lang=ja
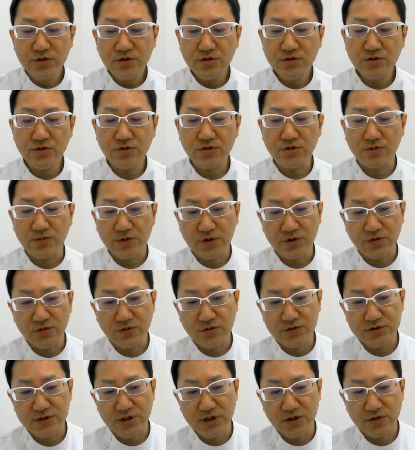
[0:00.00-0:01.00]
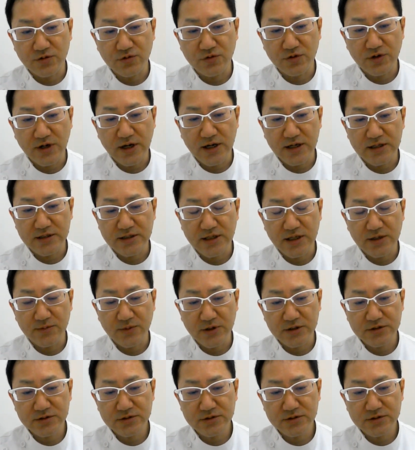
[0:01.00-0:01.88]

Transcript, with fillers: いうこともね、こちらの方を書いていま